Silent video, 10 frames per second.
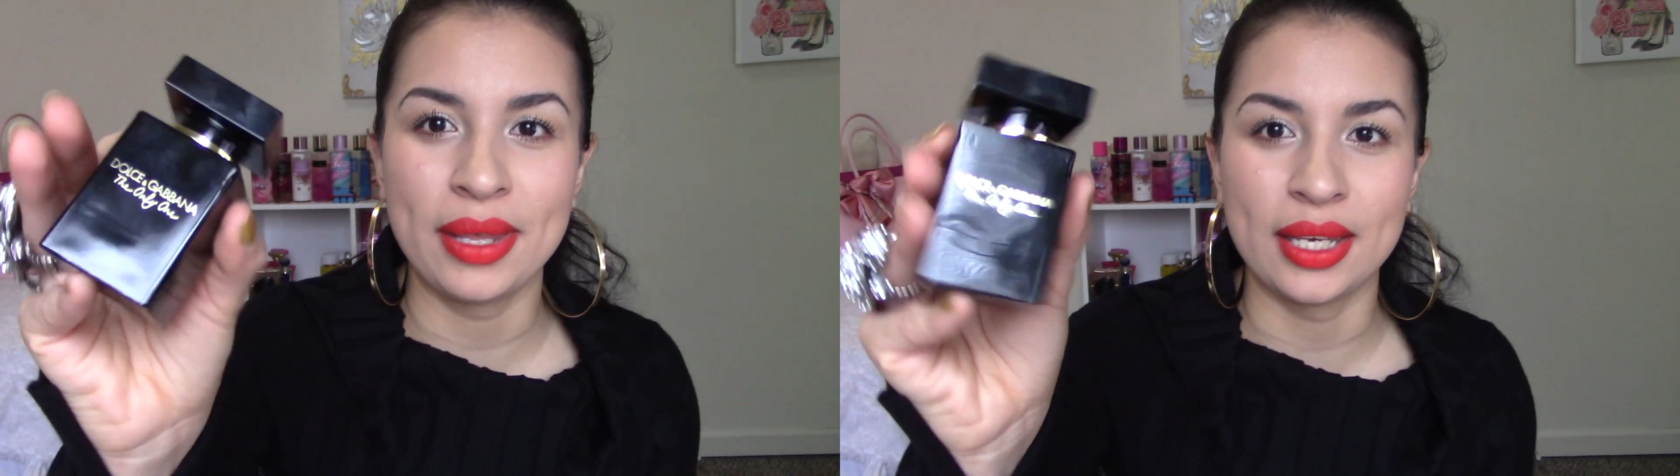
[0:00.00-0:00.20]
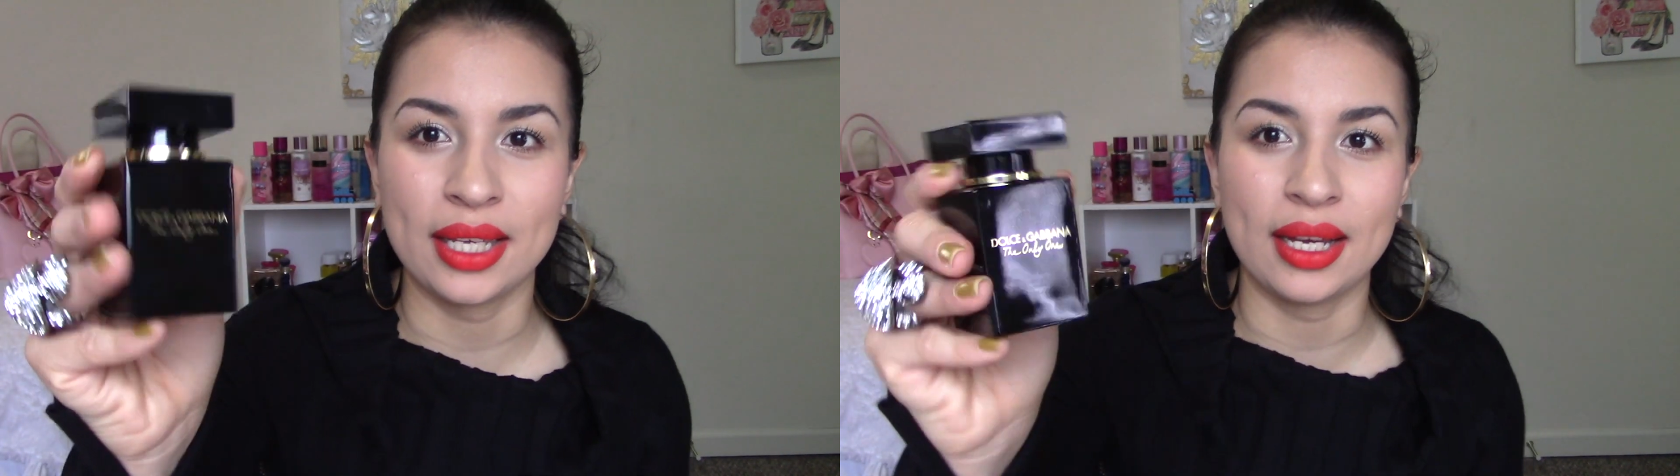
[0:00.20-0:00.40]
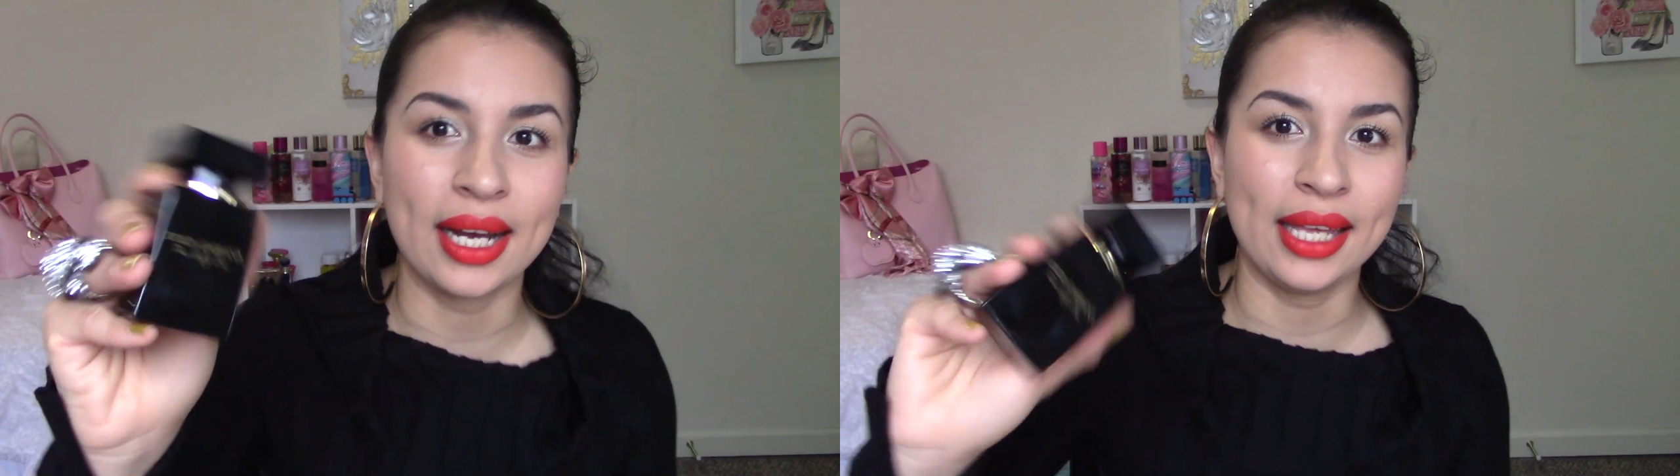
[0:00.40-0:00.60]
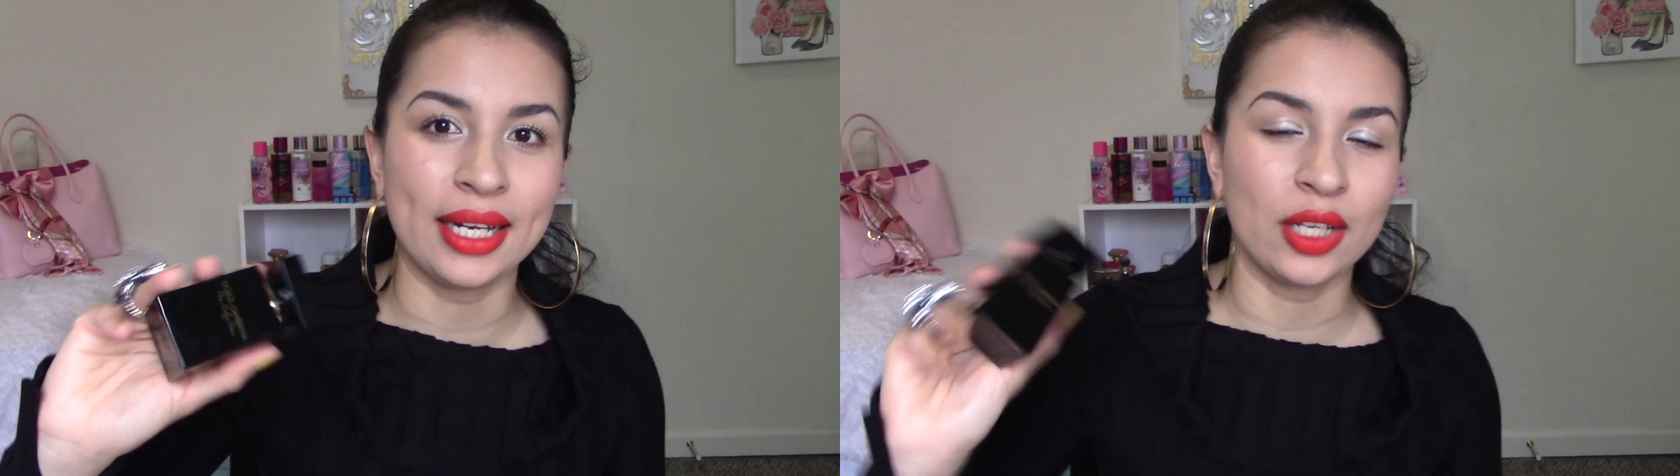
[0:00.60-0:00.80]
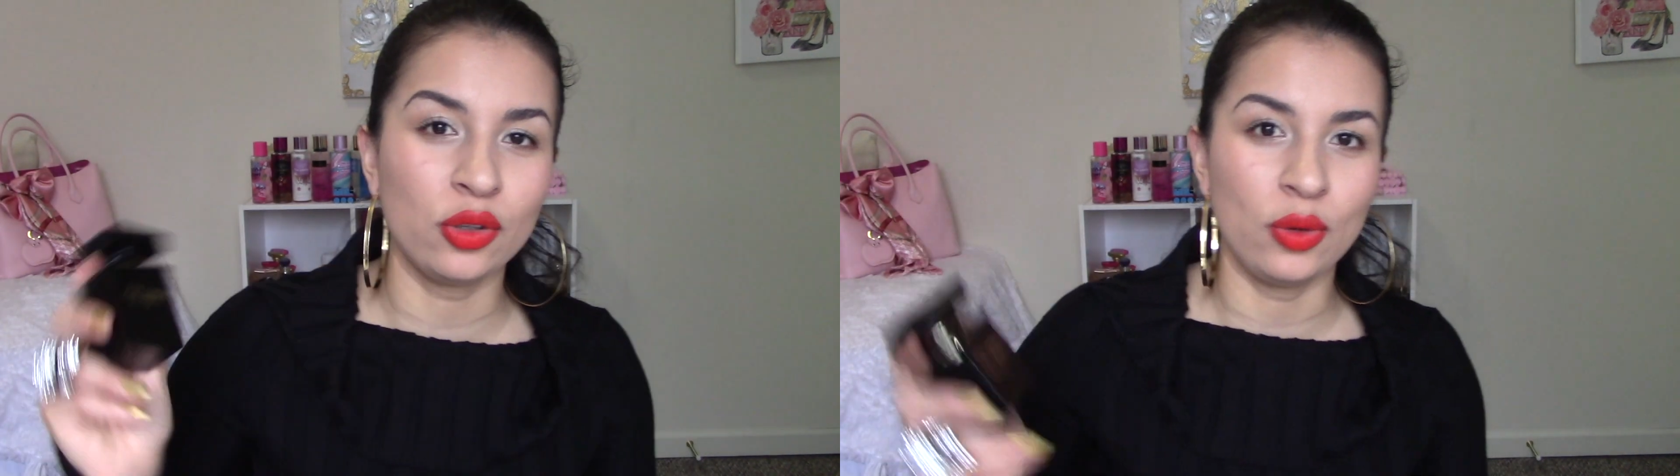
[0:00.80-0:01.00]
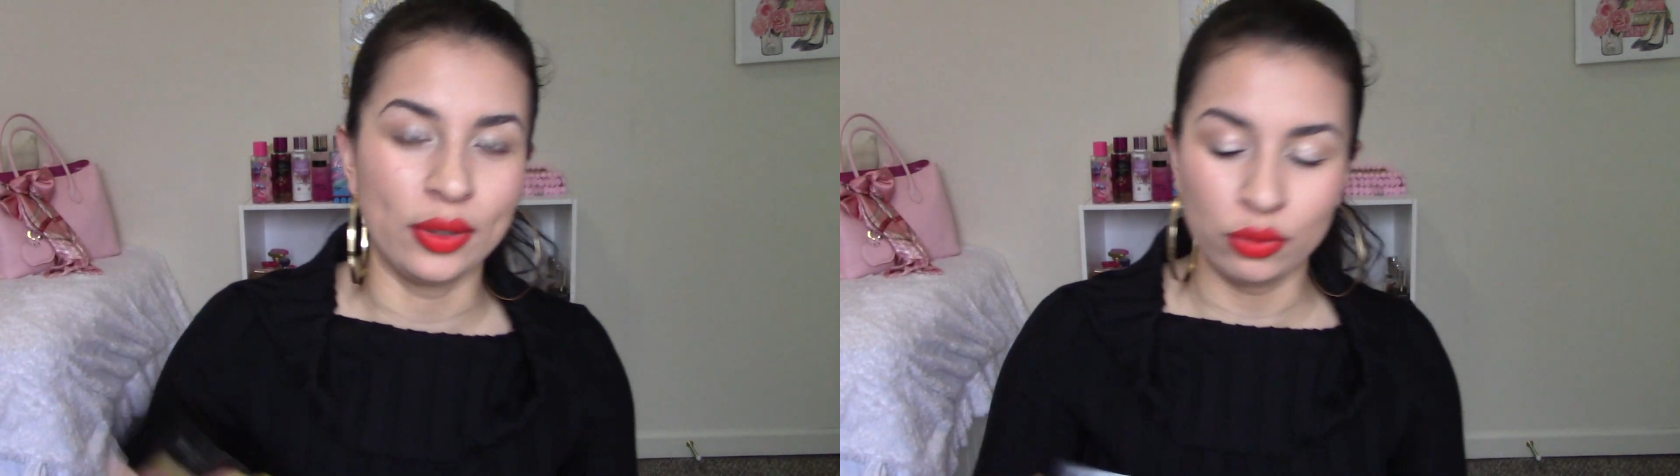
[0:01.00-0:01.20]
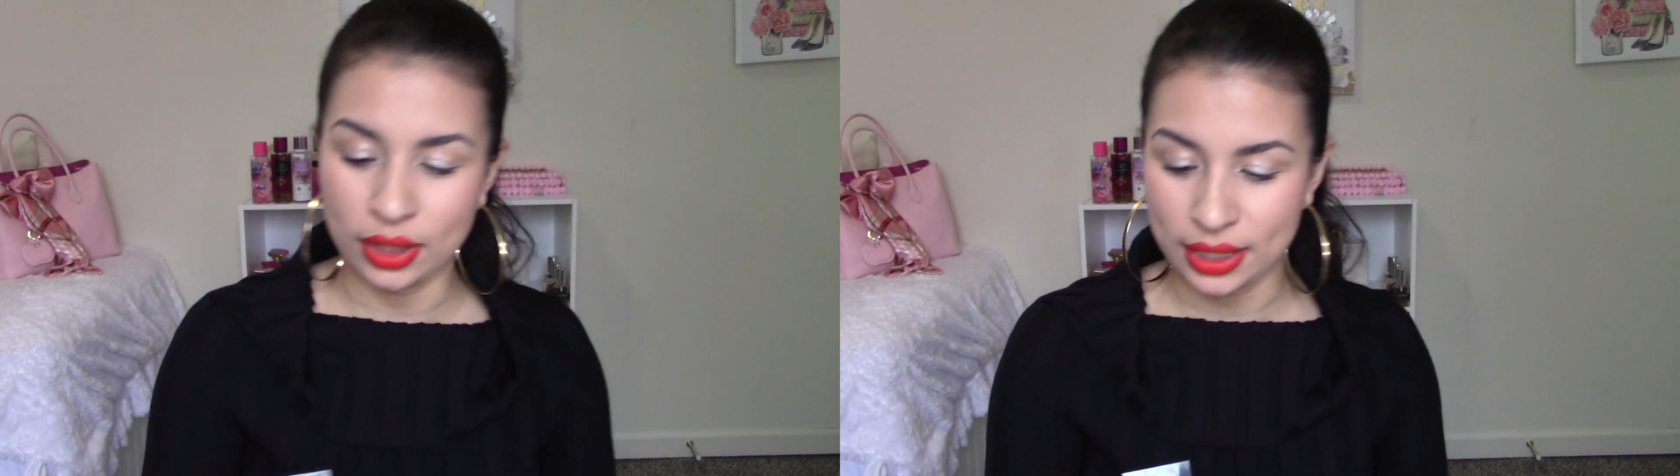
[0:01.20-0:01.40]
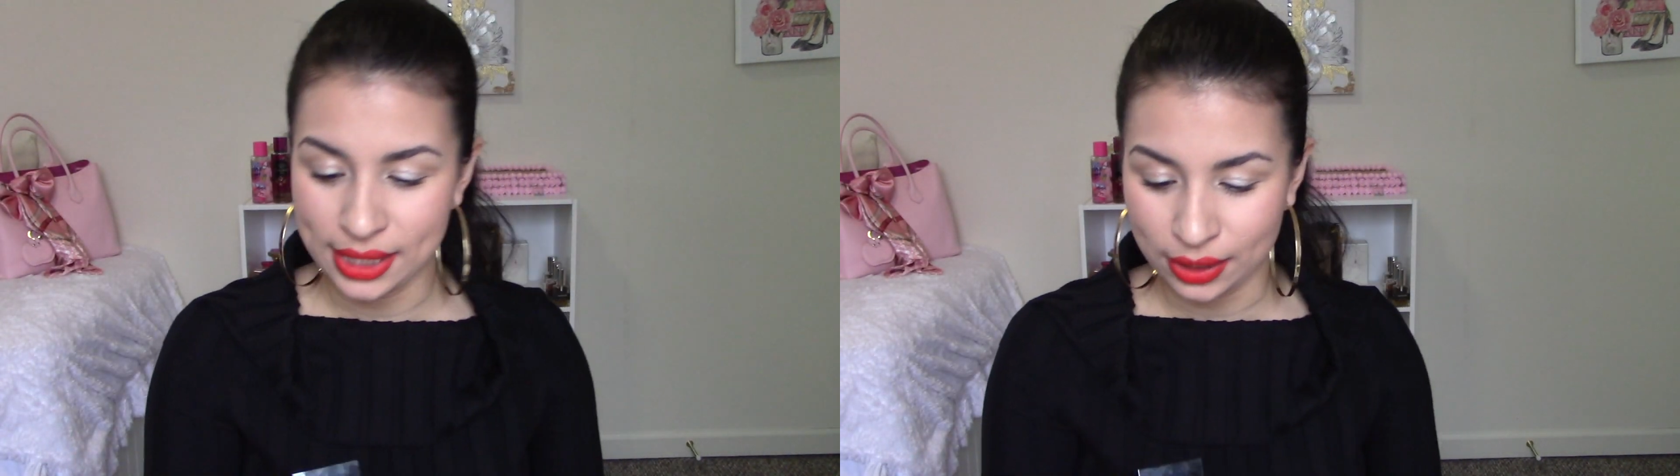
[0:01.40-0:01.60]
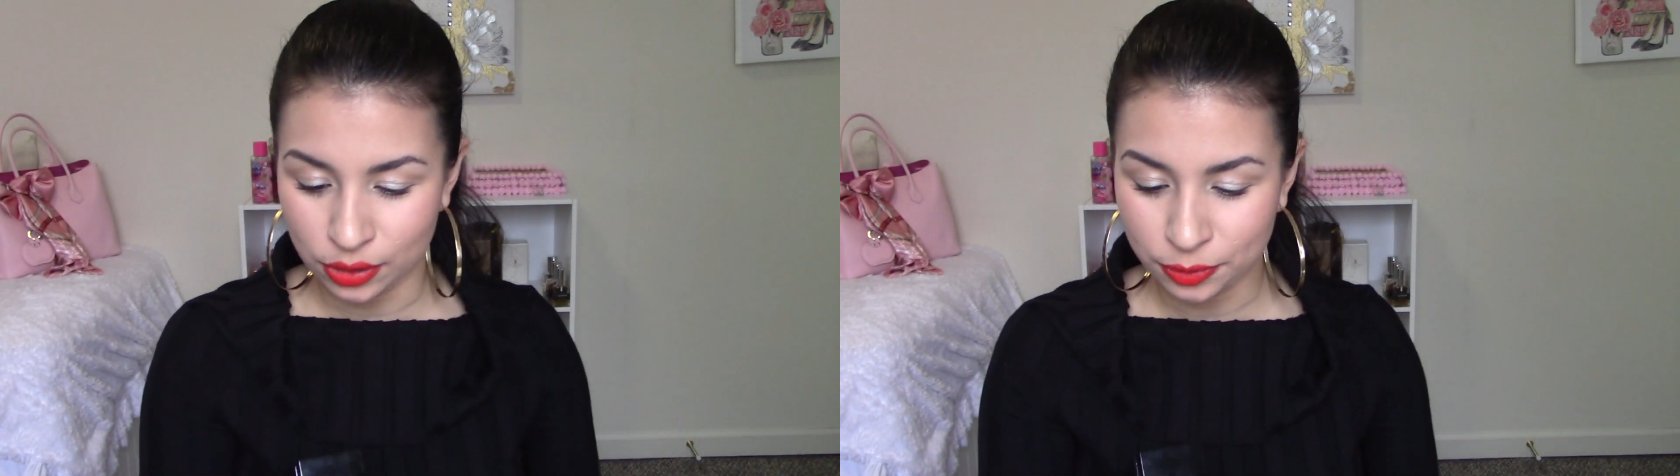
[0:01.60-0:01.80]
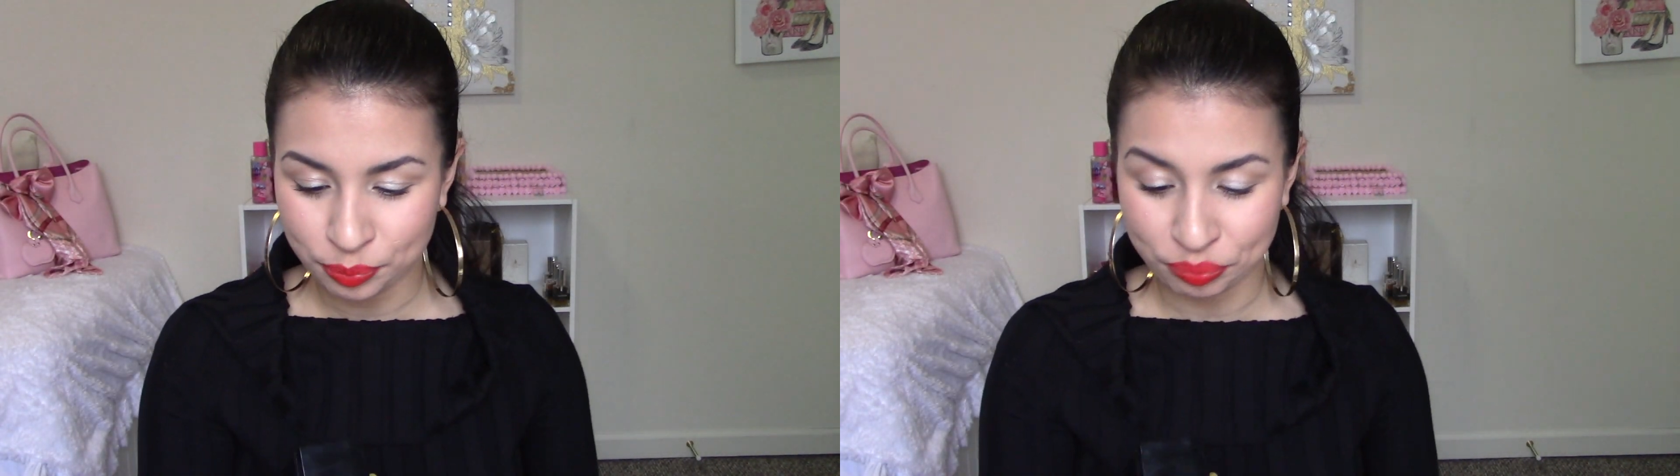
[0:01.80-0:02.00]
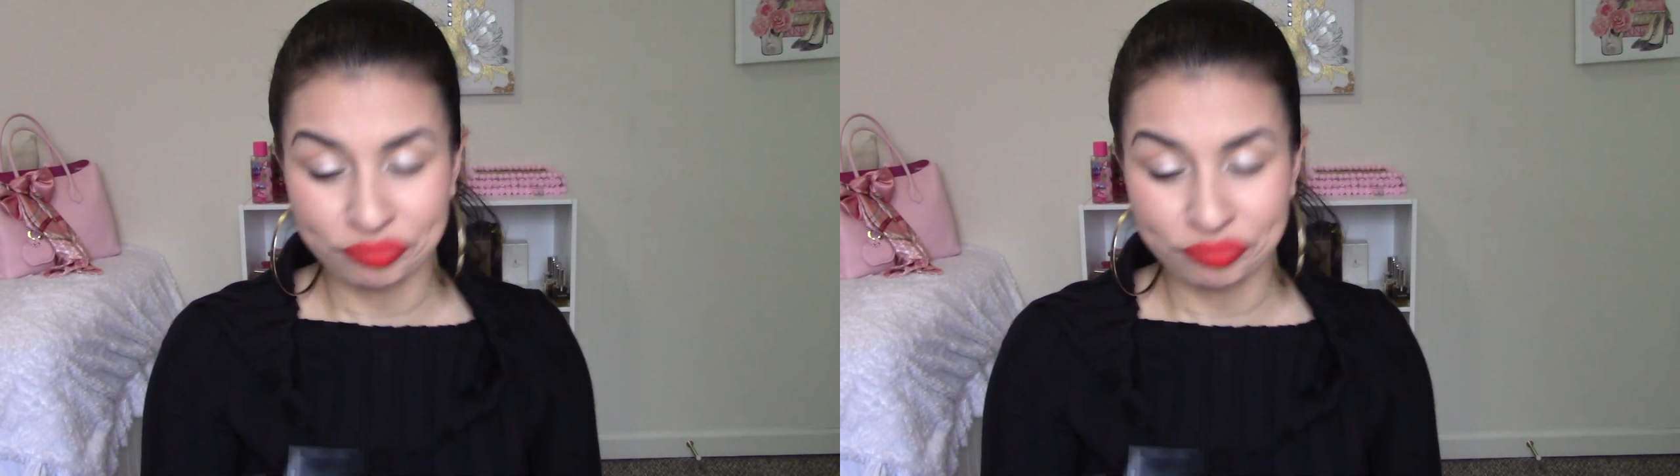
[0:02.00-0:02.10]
de que a cada rato lo ando utilizando